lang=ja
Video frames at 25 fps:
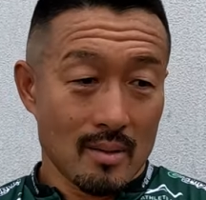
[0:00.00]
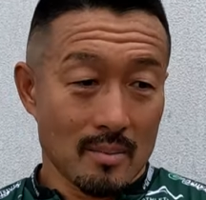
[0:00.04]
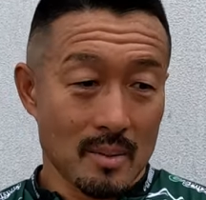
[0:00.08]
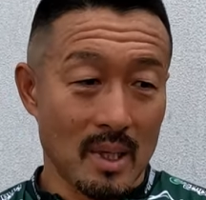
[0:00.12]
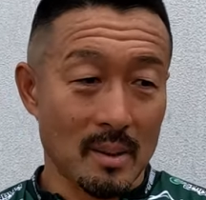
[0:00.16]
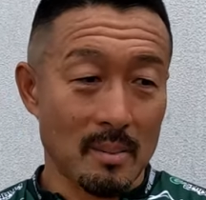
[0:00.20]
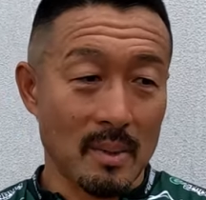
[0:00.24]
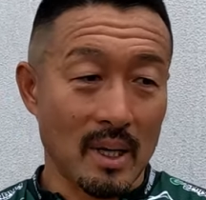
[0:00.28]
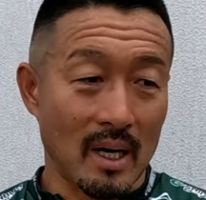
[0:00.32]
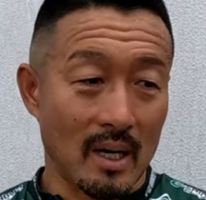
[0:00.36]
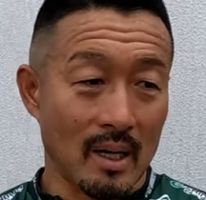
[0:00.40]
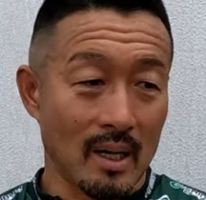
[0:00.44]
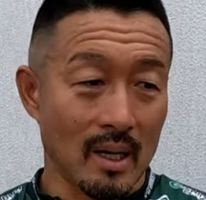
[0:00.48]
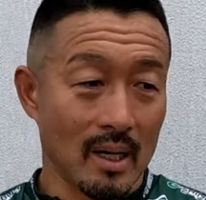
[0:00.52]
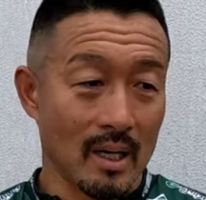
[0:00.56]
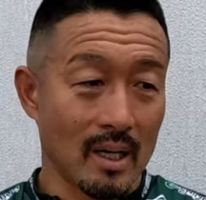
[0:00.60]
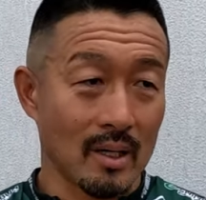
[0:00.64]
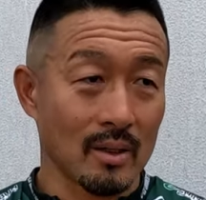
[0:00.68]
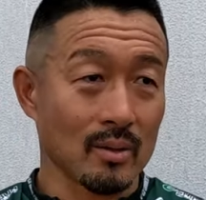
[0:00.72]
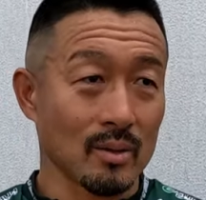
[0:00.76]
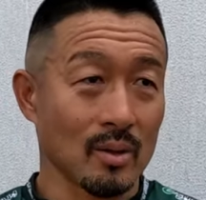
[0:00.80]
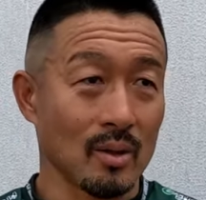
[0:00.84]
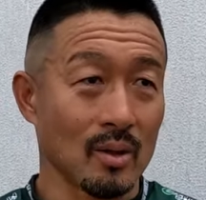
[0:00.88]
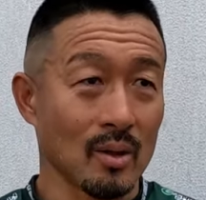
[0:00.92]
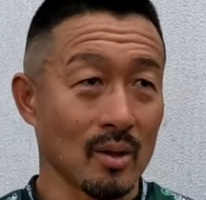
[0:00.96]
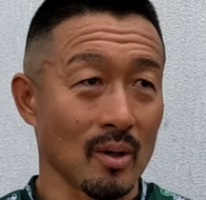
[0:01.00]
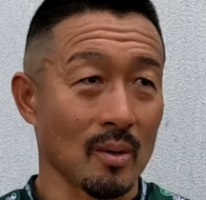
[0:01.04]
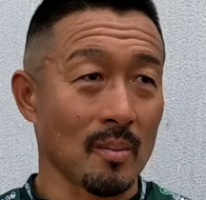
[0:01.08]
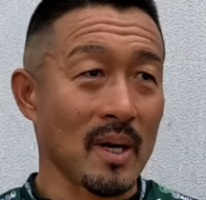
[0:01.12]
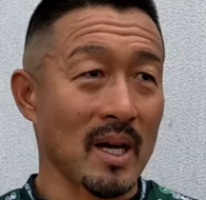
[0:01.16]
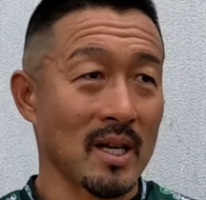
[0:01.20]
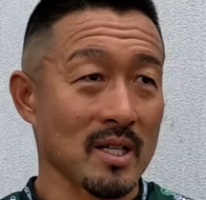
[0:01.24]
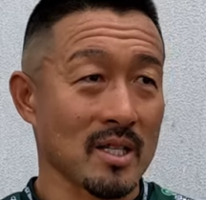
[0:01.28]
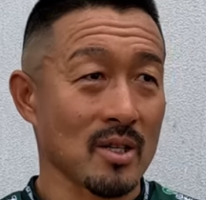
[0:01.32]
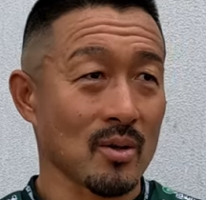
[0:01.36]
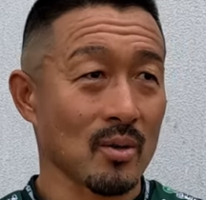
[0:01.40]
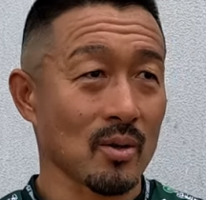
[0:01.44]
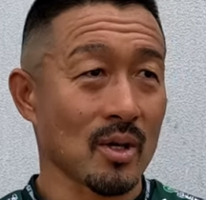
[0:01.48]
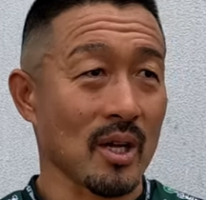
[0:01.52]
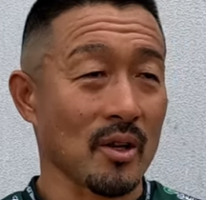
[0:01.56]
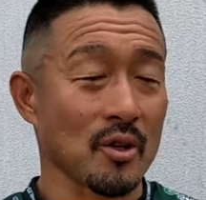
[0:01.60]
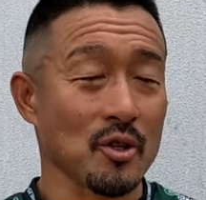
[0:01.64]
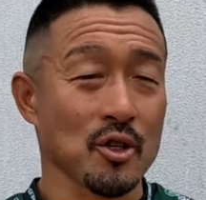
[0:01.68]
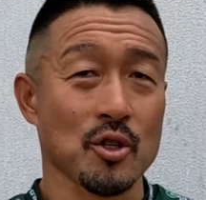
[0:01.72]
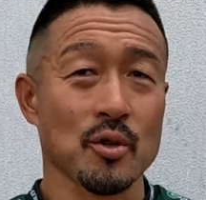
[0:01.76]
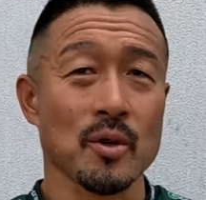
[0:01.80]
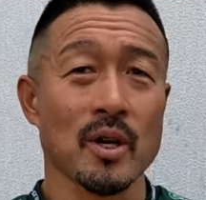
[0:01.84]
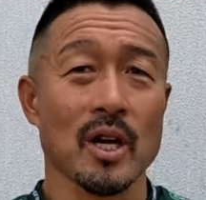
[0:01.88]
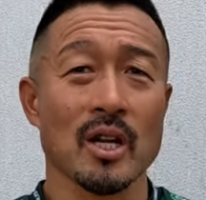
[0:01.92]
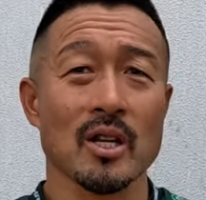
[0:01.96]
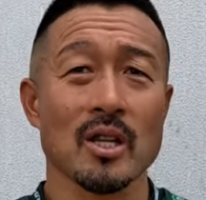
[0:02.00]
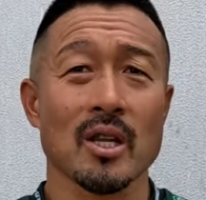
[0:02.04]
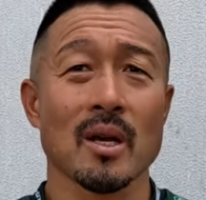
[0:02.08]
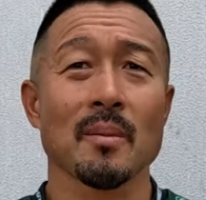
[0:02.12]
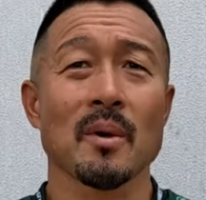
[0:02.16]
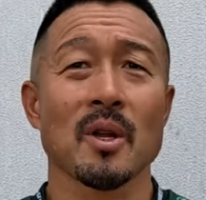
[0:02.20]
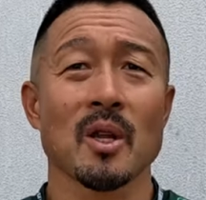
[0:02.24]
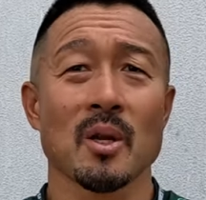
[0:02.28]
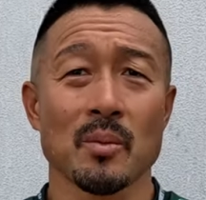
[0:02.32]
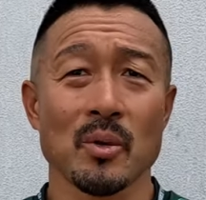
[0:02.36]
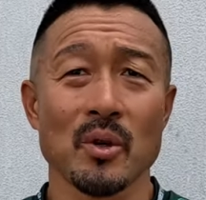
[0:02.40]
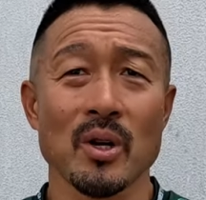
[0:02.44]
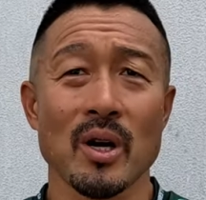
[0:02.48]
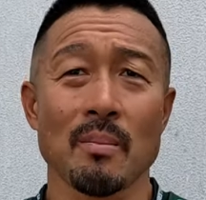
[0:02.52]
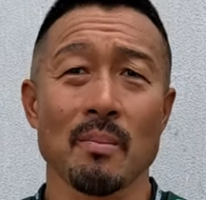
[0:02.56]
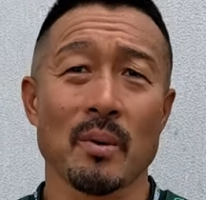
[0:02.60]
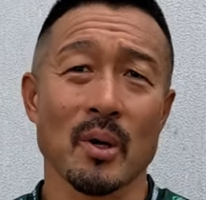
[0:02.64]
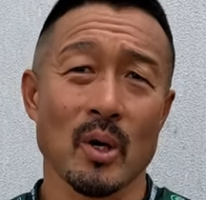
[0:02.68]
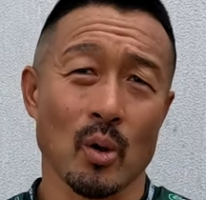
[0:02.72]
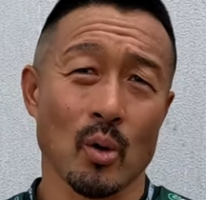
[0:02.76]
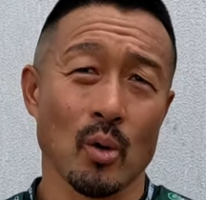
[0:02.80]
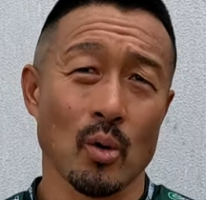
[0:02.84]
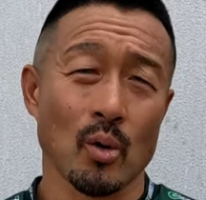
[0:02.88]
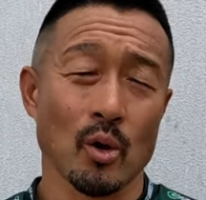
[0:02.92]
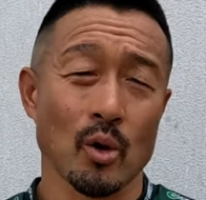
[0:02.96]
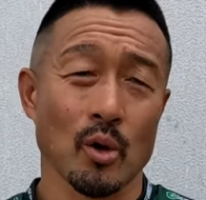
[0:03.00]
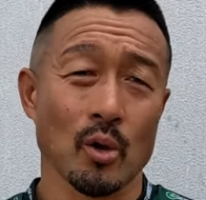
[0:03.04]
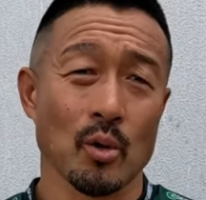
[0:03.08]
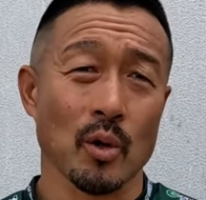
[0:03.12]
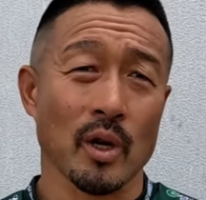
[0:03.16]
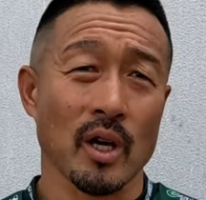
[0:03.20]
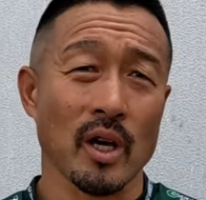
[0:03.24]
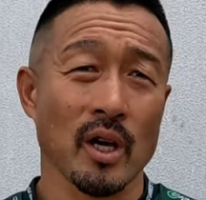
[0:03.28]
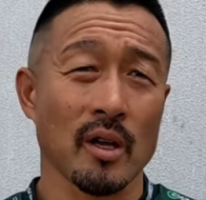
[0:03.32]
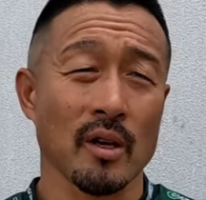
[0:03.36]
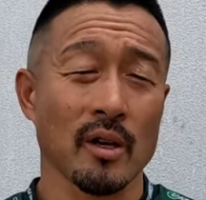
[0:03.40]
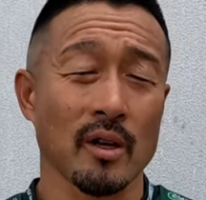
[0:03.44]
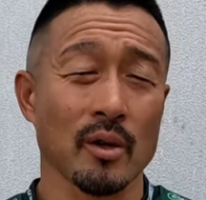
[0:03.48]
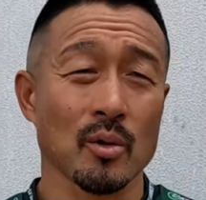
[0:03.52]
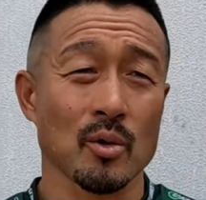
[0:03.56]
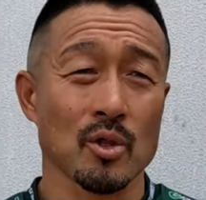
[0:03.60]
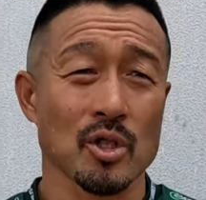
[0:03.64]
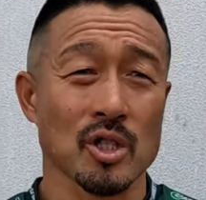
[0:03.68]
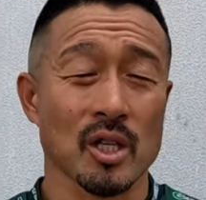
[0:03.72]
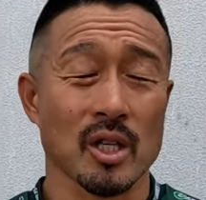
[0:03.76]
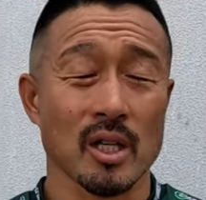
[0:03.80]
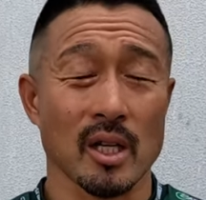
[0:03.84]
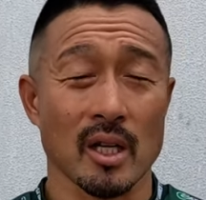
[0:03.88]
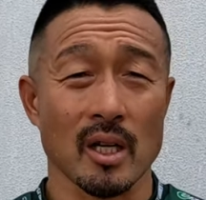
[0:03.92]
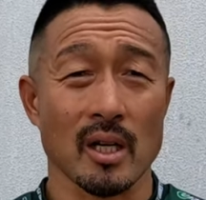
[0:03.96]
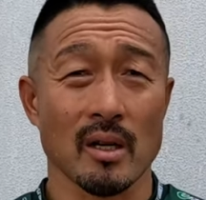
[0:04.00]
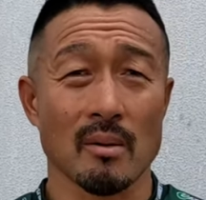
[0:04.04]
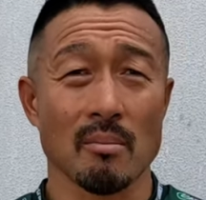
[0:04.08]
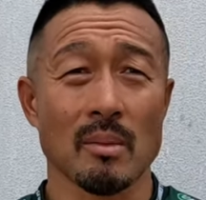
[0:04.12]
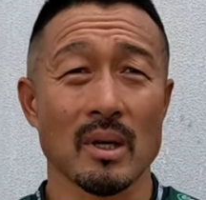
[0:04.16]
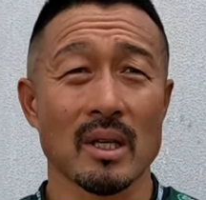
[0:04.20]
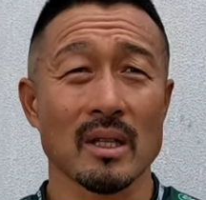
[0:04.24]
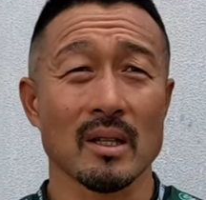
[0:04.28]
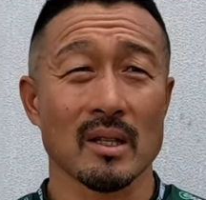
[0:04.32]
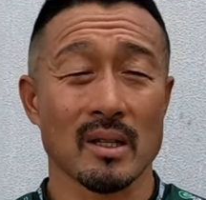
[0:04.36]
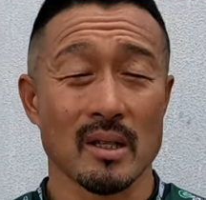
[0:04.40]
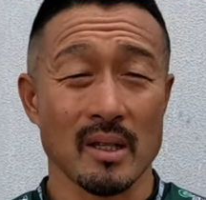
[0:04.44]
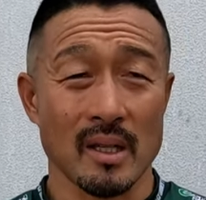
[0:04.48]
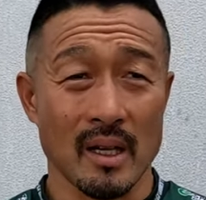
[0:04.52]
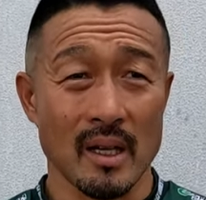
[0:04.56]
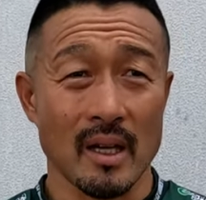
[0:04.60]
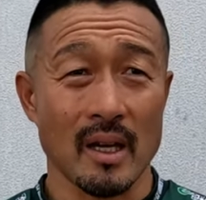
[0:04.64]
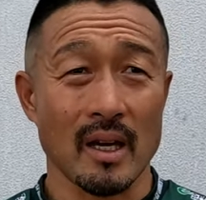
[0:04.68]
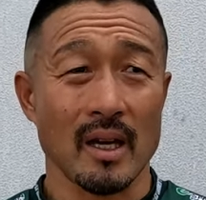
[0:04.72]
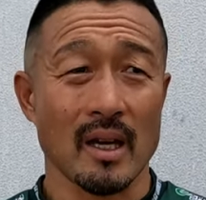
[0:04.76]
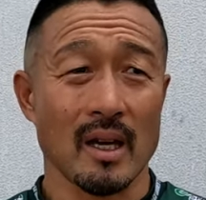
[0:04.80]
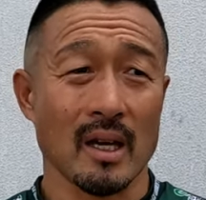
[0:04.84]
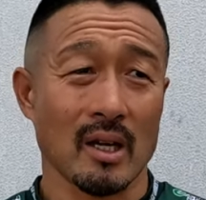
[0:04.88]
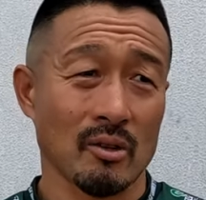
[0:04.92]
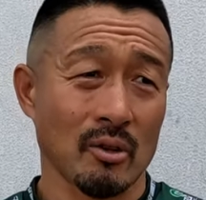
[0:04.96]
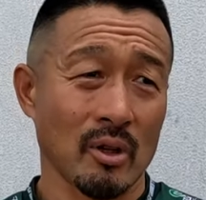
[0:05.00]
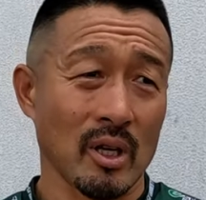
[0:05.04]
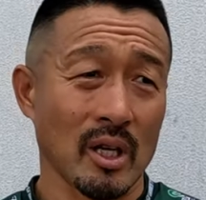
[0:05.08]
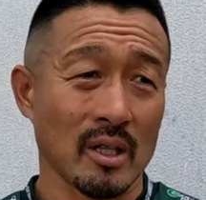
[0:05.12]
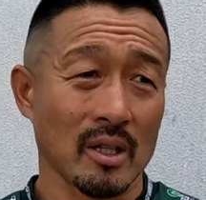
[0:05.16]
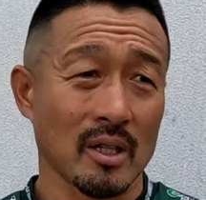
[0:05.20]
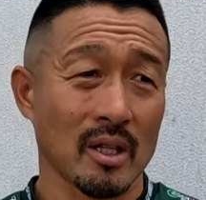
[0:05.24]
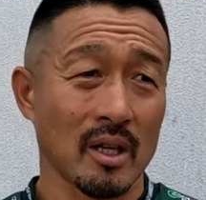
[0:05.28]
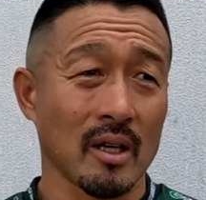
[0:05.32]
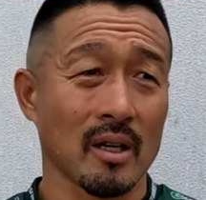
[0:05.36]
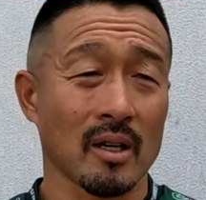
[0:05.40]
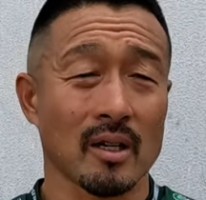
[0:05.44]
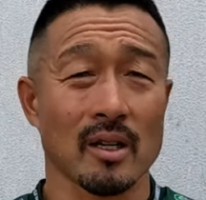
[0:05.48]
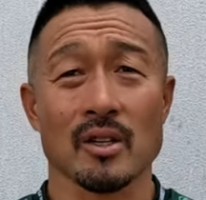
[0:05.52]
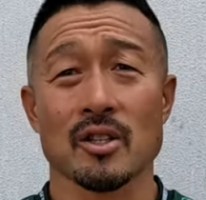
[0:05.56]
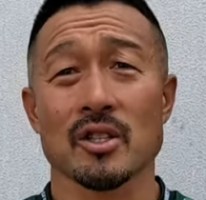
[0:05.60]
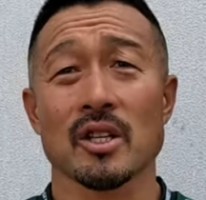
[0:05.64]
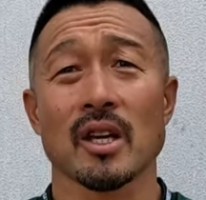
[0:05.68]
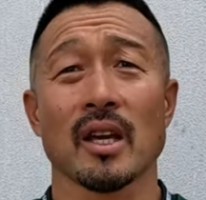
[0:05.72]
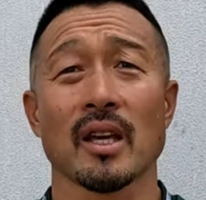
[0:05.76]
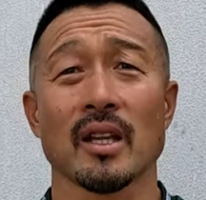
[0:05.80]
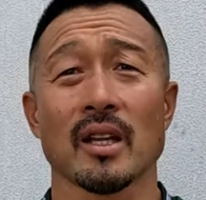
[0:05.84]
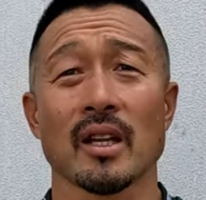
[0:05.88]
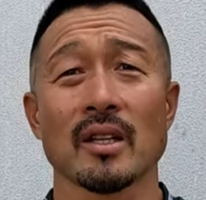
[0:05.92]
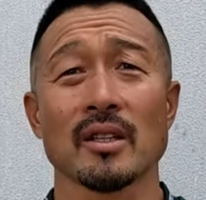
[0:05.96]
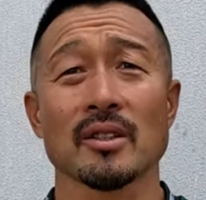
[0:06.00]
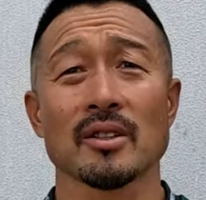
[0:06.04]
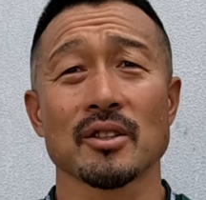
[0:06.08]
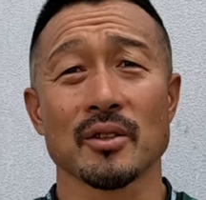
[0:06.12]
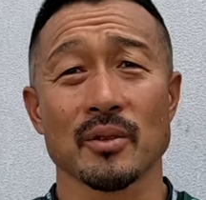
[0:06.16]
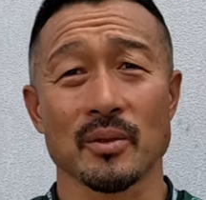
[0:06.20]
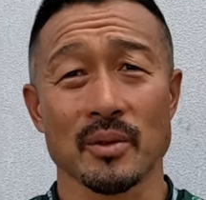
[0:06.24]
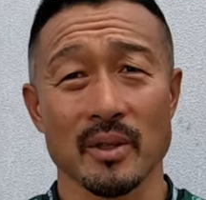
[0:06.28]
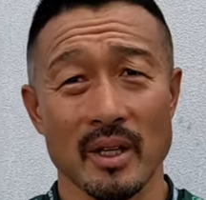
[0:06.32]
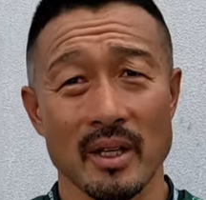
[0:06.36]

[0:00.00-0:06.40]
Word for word: まあまあ、あのー、麻雀を楽しくやるためにもやっぱり本業の競輪をしっかり頑張ってあのやっていかなくちゃいけないですよ